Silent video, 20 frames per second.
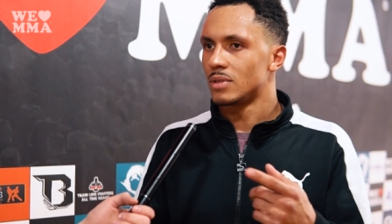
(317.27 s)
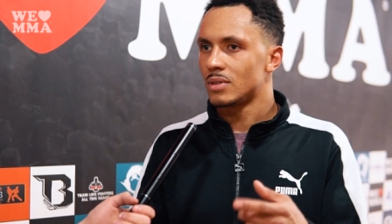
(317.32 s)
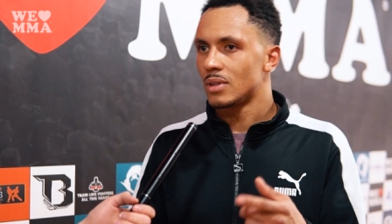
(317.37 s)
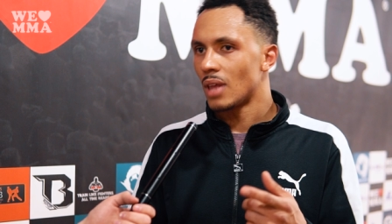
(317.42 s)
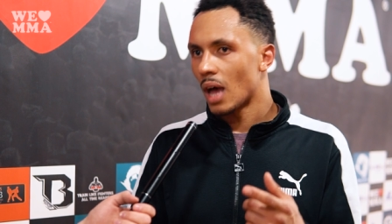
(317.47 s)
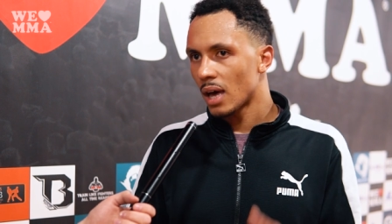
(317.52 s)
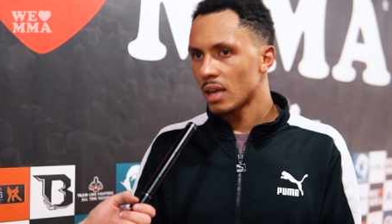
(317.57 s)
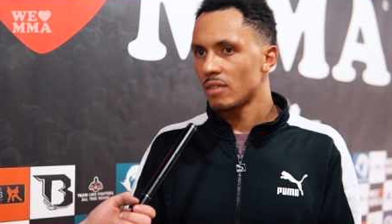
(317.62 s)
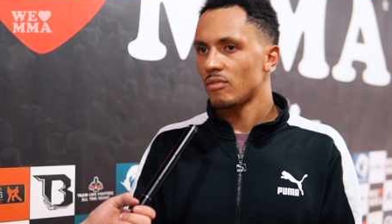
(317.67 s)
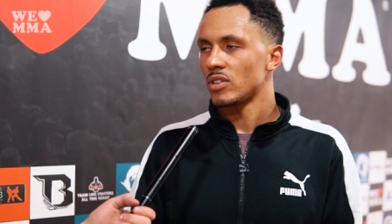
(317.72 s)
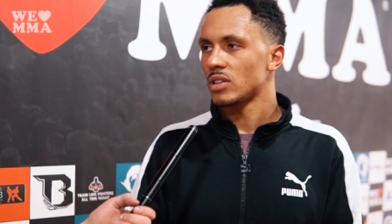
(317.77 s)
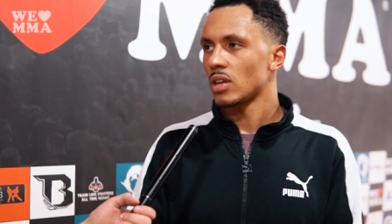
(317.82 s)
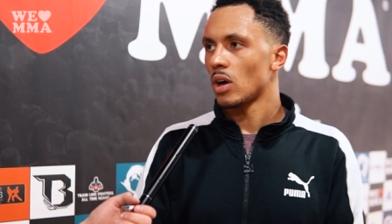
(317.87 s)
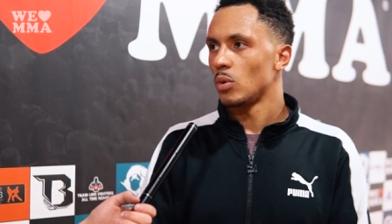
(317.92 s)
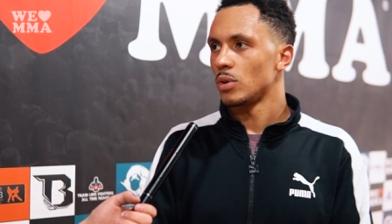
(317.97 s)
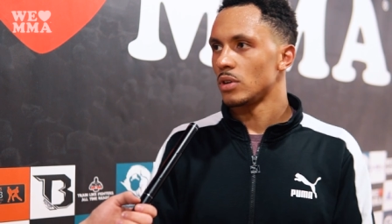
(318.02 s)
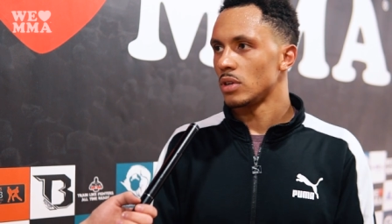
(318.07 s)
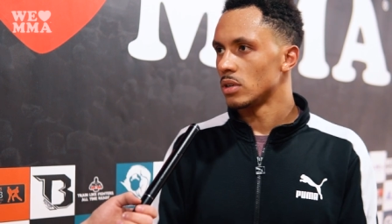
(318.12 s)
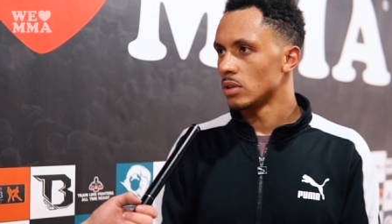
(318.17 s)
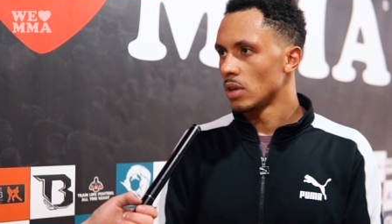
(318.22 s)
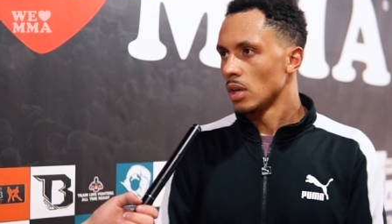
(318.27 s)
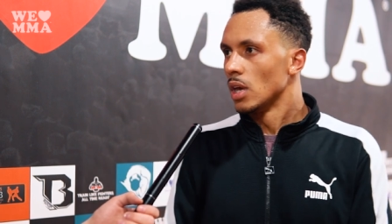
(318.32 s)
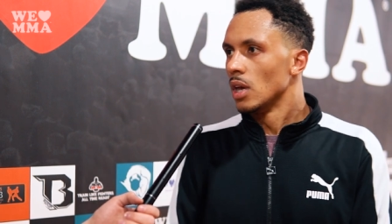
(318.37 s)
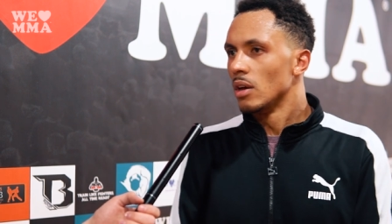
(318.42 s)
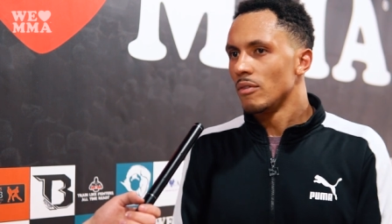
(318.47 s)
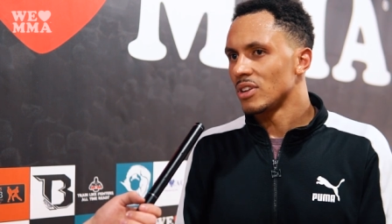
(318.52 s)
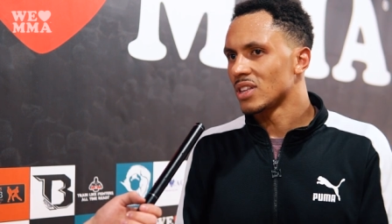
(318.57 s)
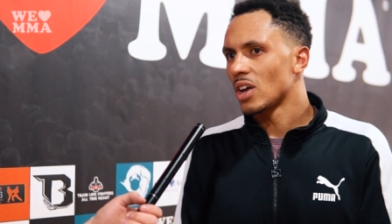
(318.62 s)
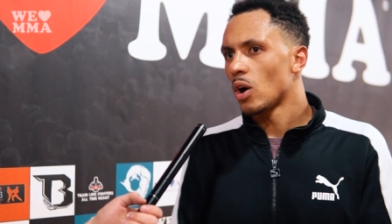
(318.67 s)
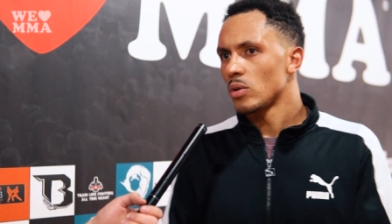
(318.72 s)
Darin vertraue ich ihm.
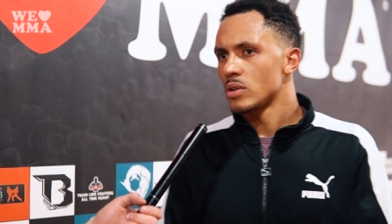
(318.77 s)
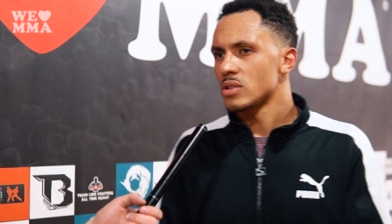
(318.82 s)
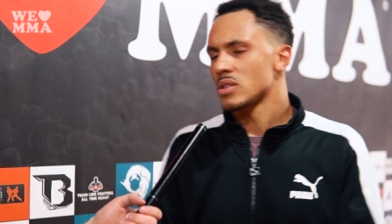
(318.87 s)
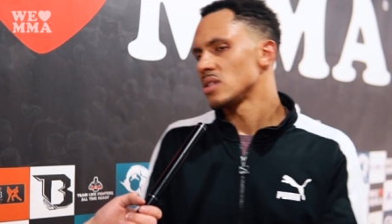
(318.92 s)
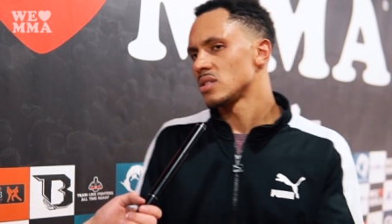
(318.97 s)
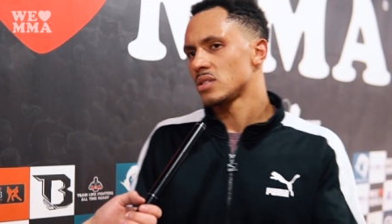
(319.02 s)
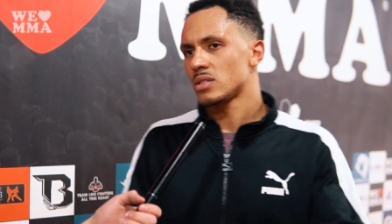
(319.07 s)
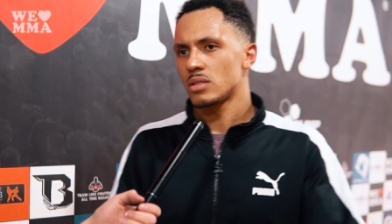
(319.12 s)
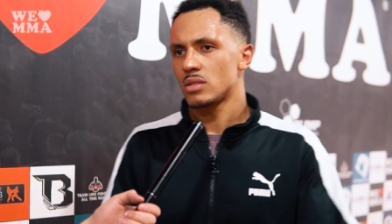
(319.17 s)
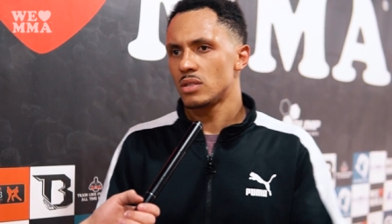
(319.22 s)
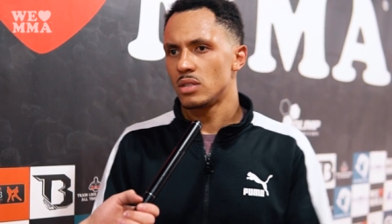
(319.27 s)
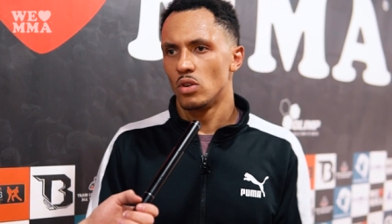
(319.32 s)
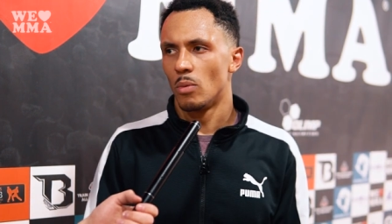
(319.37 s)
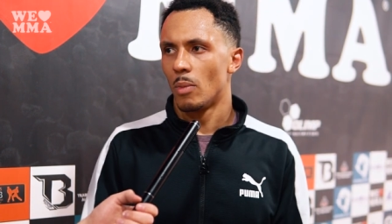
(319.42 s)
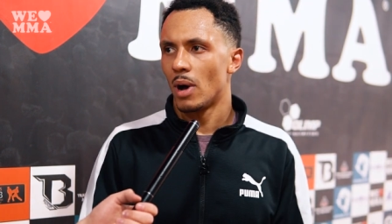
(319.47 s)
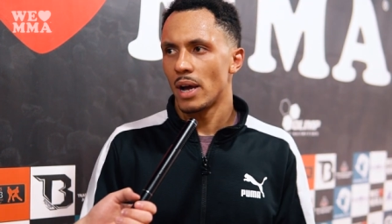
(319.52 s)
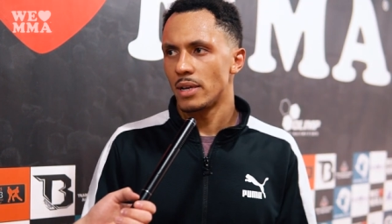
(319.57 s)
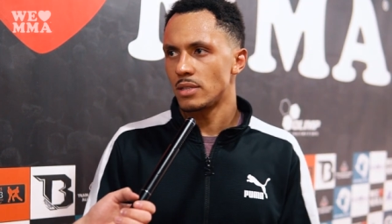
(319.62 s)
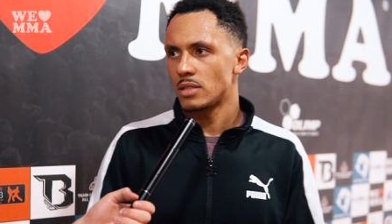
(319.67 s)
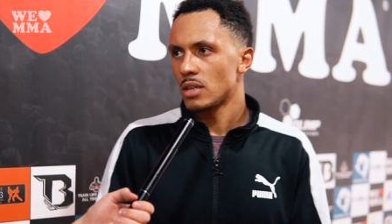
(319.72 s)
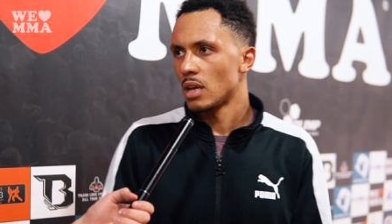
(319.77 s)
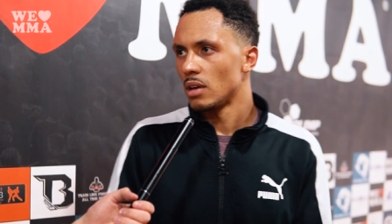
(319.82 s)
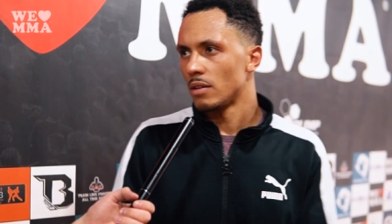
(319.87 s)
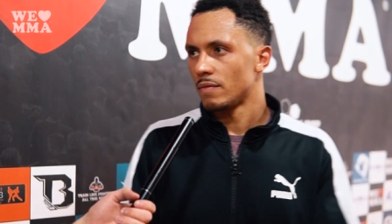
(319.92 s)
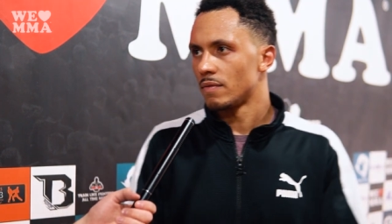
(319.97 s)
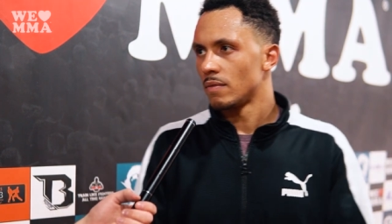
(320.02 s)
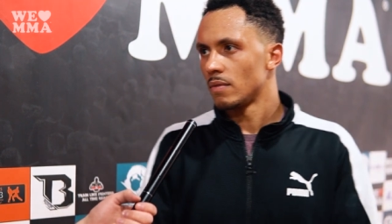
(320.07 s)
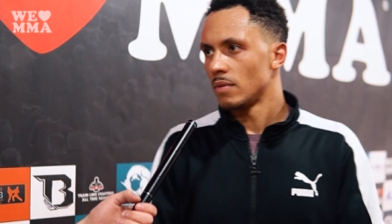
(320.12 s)
Vertrauen ist das die Nummer eins da